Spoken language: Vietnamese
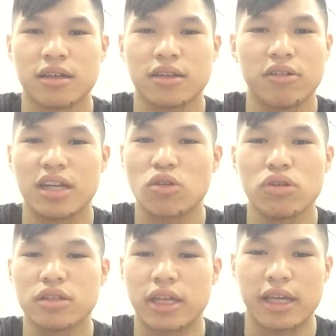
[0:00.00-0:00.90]
nói ra tôi
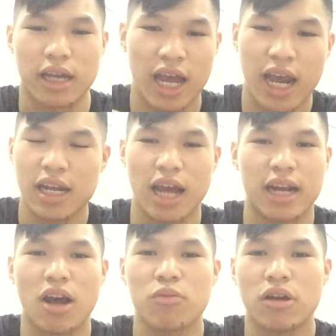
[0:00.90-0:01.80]
đưa tiền, hai là
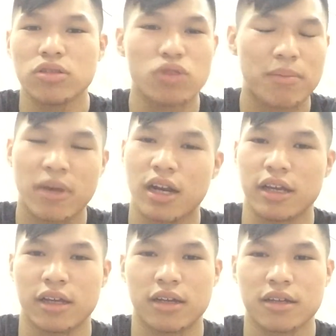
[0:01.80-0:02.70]
anh không nói tôi đâm anh liền.